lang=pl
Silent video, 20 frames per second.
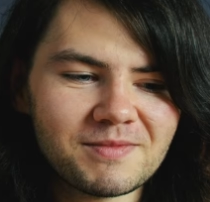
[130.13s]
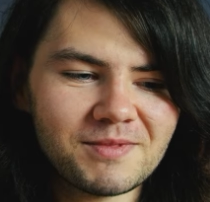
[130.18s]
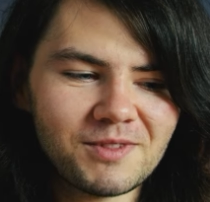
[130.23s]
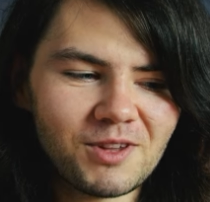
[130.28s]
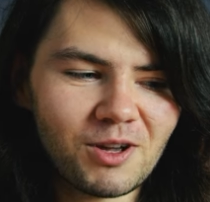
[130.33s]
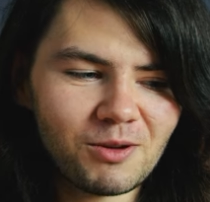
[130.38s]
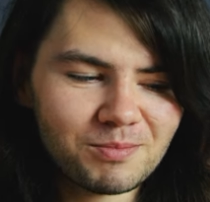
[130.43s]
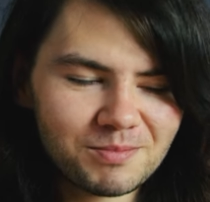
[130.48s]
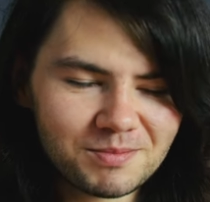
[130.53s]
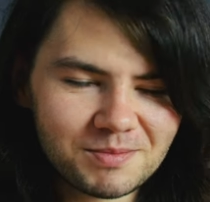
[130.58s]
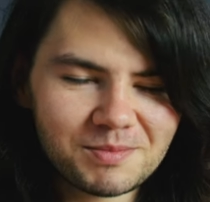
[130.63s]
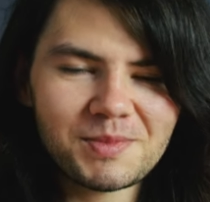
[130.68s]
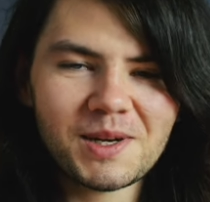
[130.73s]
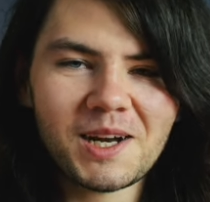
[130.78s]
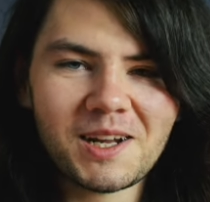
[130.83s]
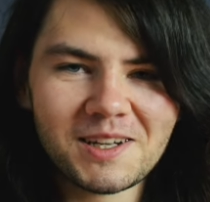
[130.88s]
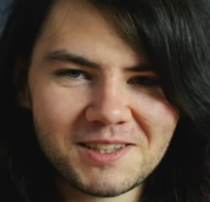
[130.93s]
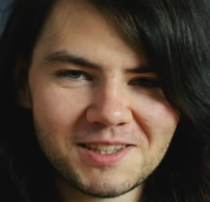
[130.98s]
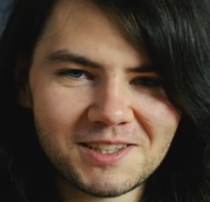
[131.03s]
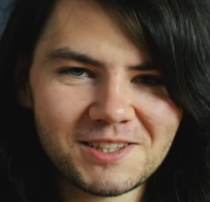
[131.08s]
No,
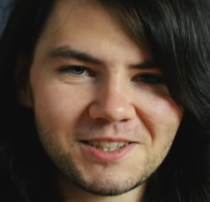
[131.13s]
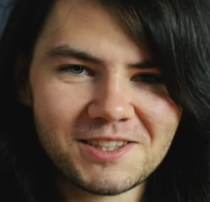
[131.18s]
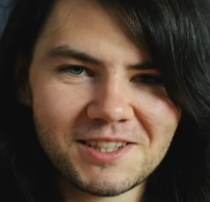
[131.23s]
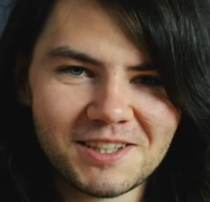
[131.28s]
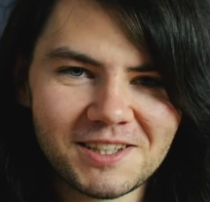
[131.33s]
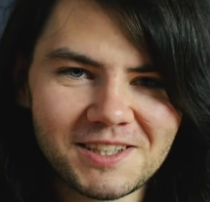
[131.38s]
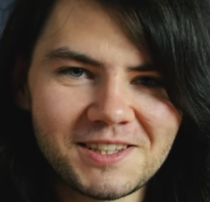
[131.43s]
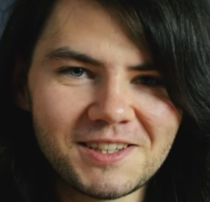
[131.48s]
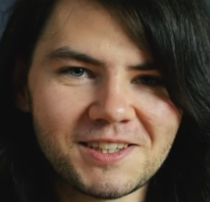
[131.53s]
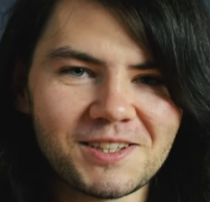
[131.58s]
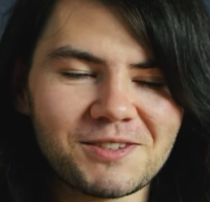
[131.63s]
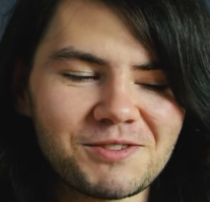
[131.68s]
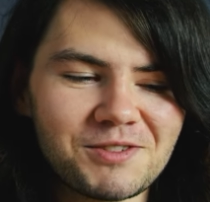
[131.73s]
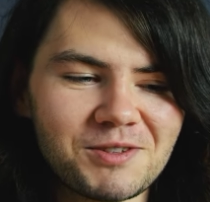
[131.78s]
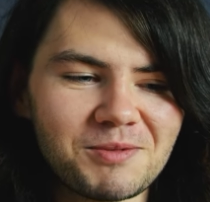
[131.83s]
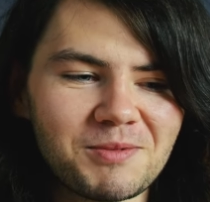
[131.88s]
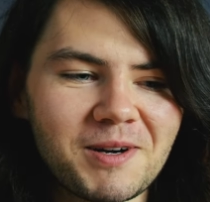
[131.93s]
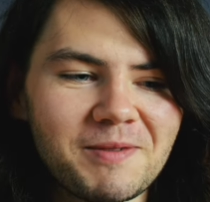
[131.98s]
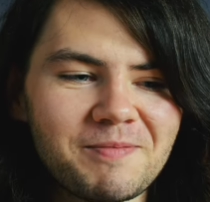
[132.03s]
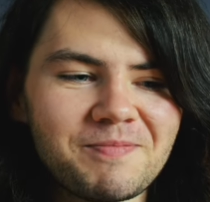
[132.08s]
praktycznie inna
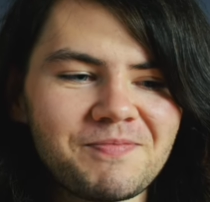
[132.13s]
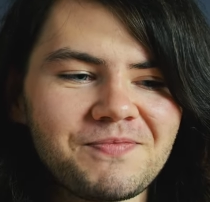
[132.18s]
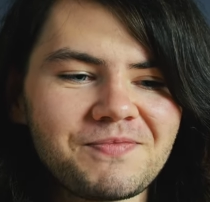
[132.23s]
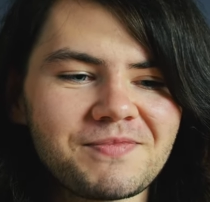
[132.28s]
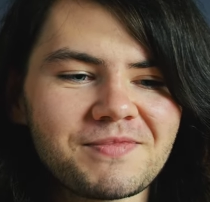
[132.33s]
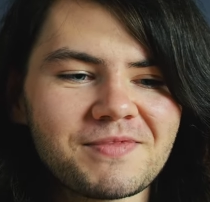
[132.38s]
osoba.